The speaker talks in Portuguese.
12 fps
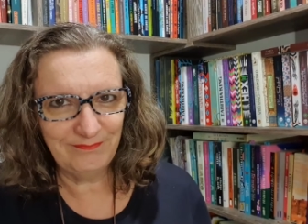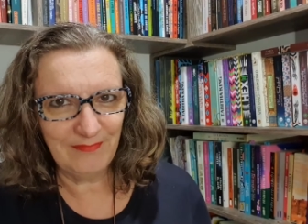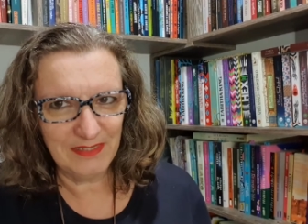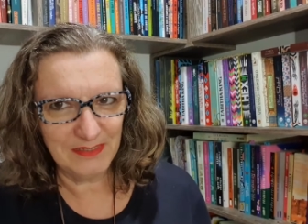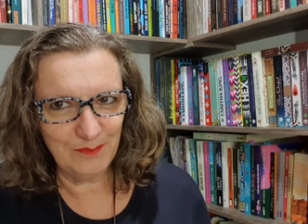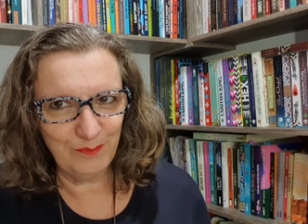
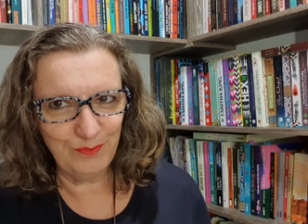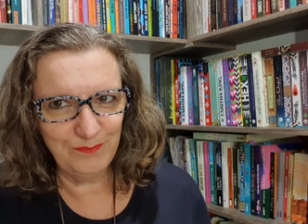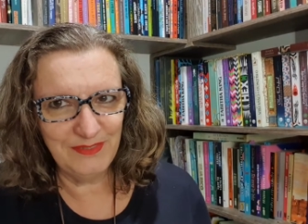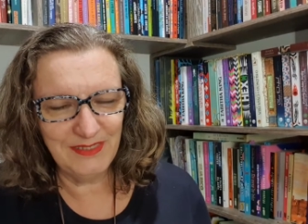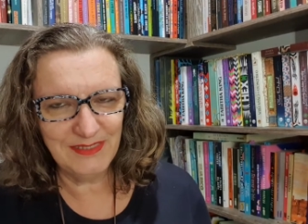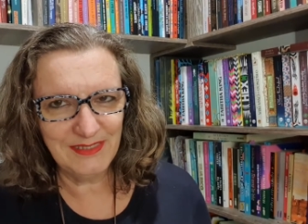dessa,
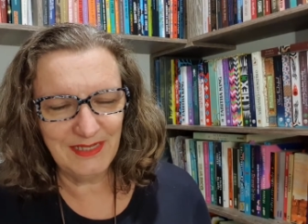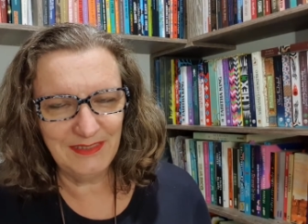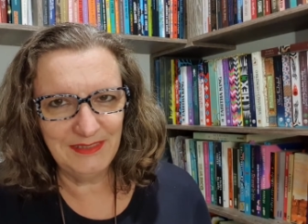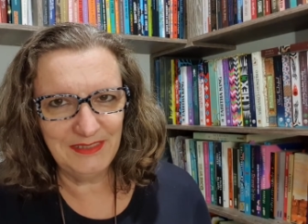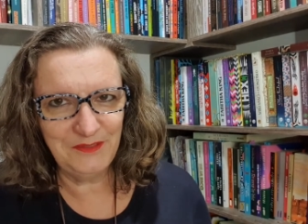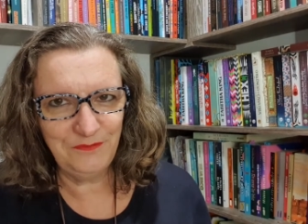dessa,
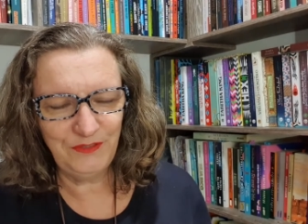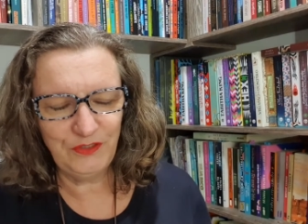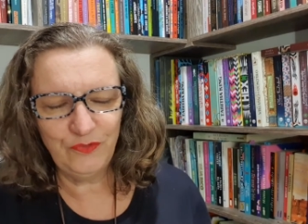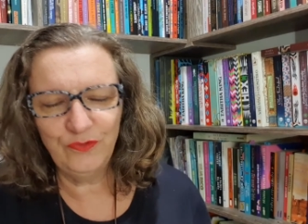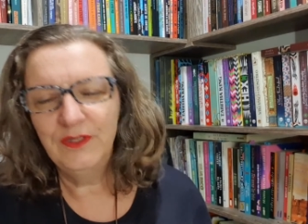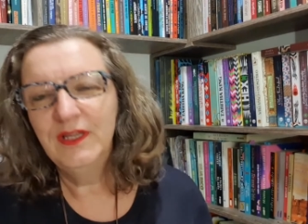desse
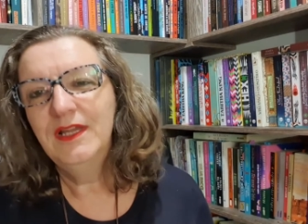vídeo,